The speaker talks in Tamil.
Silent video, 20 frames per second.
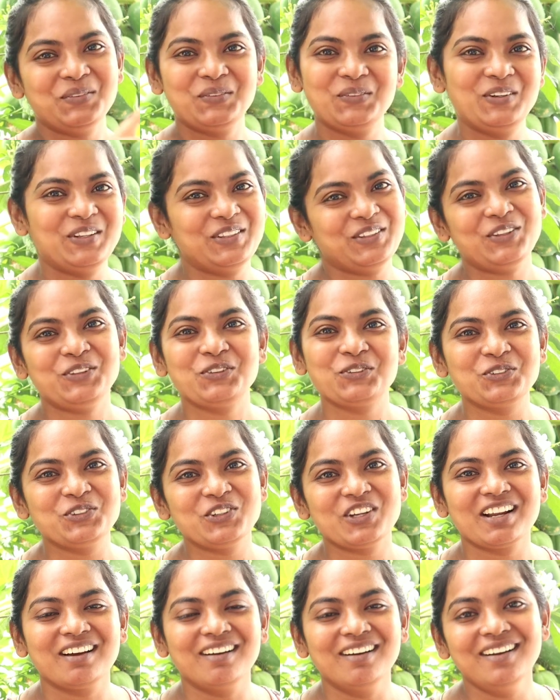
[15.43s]
உள்ளே தான்
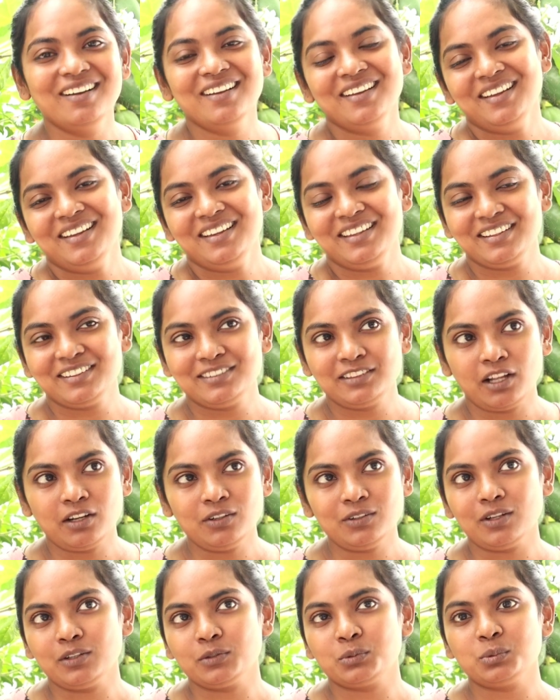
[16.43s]
தூங்குறான்
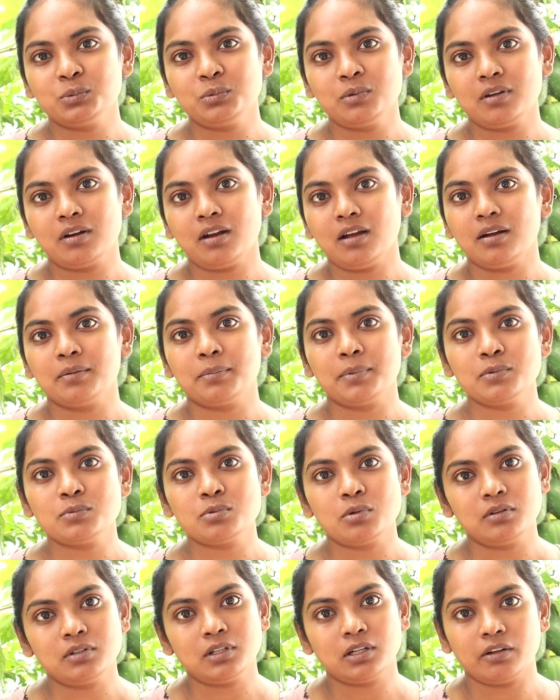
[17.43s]
இருந்தாலும் நான் தூங்குறான்
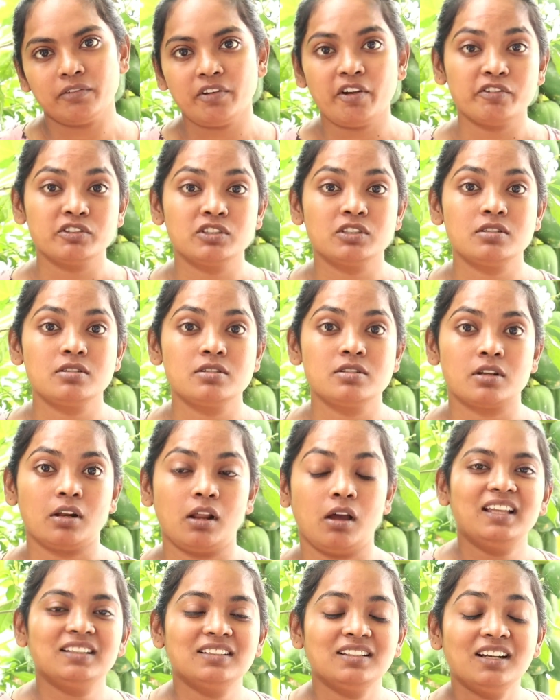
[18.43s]
அப்படின்னு சொல்லிட்டுனாவே
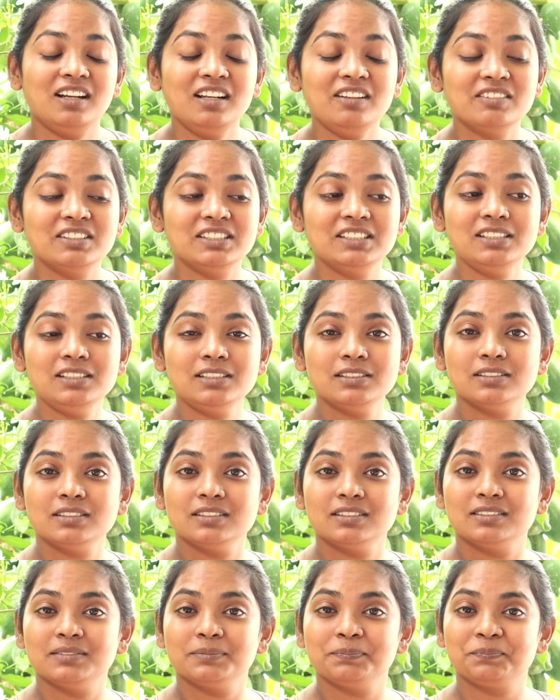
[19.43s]
அவன் அதனால் வந்து
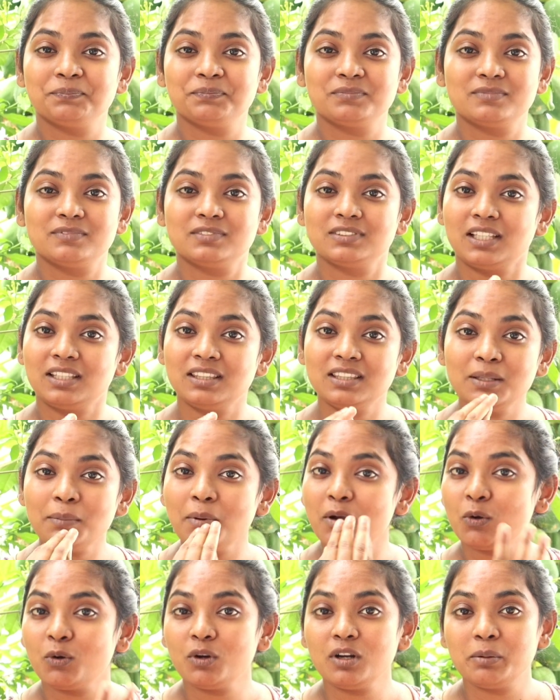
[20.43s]

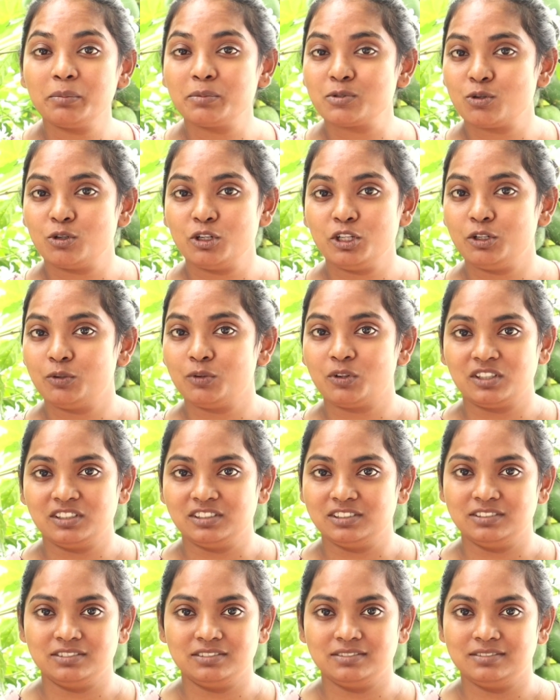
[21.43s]
சத்தமாக கூட நம்ம
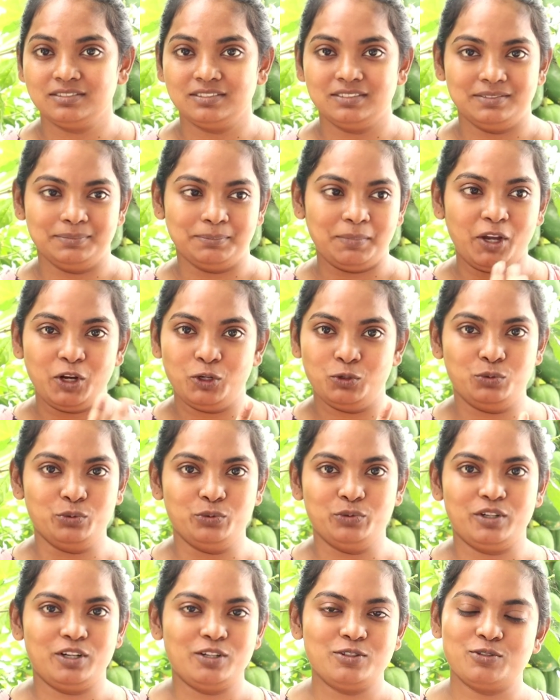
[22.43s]
சொல்லிடக்கூடாது மைண்ட்
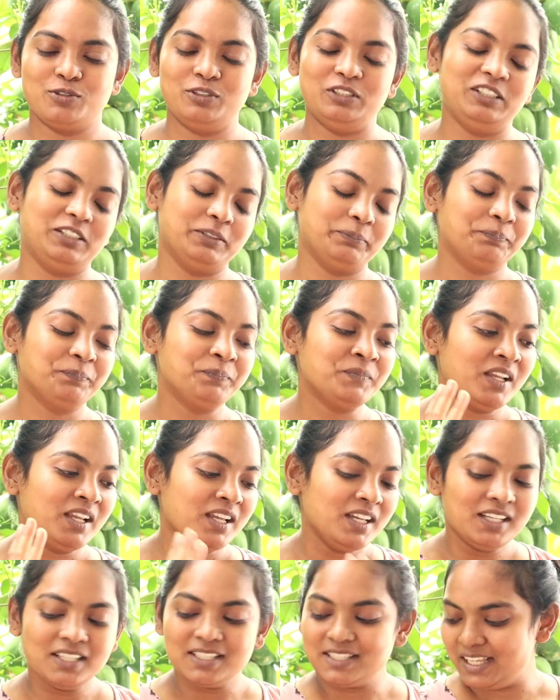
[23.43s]
தூங்குறான்னு சொல்லிட்டு
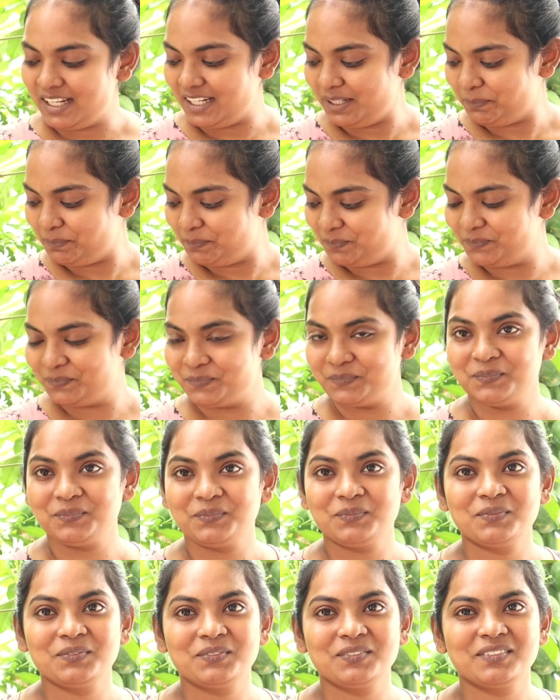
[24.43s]
சரி சத்தமா
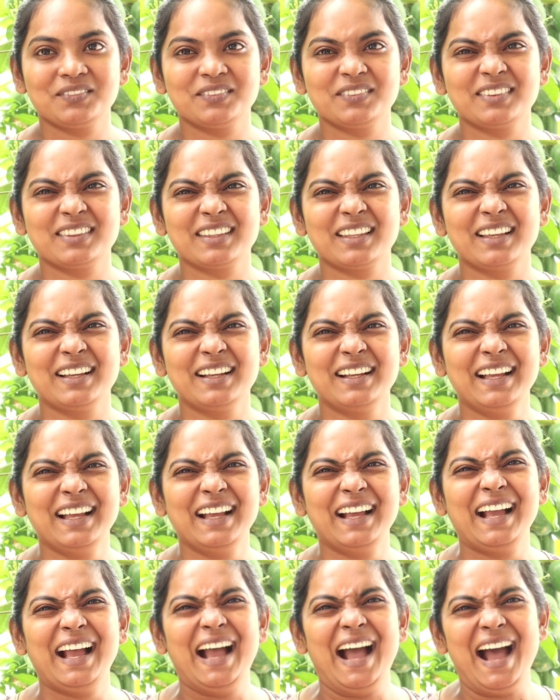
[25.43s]
பேசினா சுத்தமா
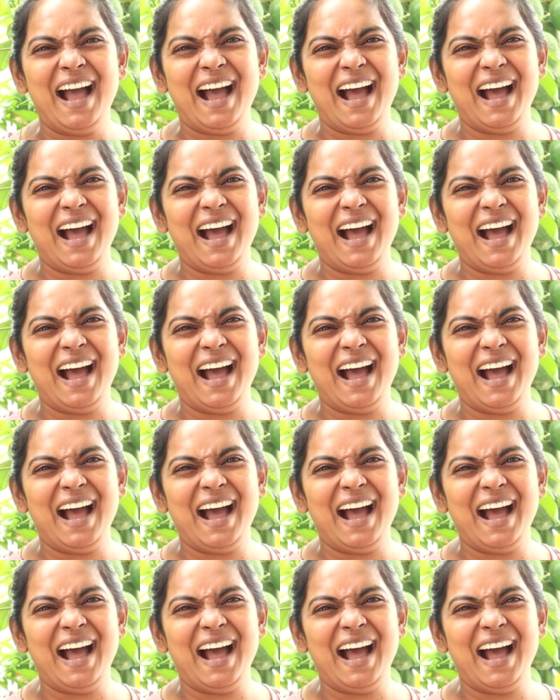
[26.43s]
பிடிக்காது